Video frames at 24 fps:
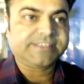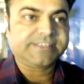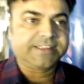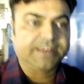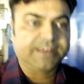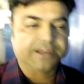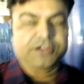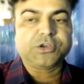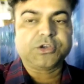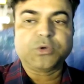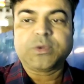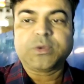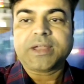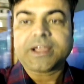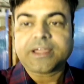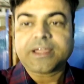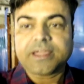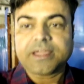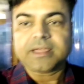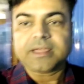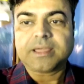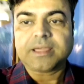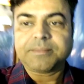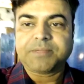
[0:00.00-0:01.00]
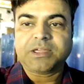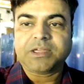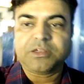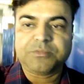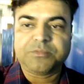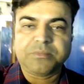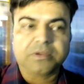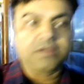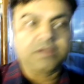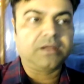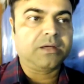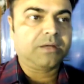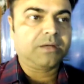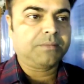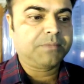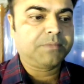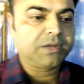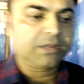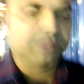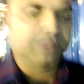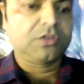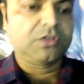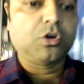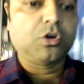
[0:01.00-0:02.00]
দেশি লাড্ডুটাকে আমি মানে কি